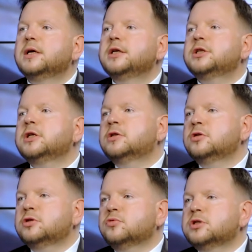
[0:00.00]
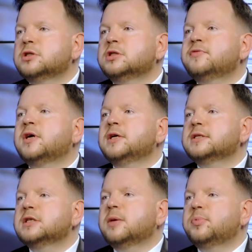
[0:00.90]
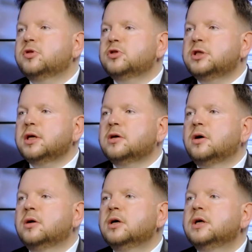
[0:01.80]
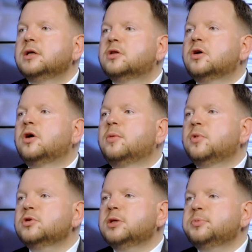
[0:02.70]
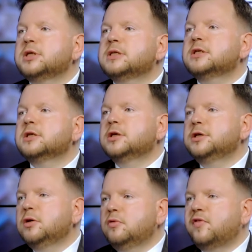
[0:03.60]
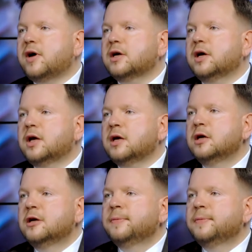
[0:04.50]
Jeżeli ktoś używa języka potocznego, to może przez e, nieuwagę e,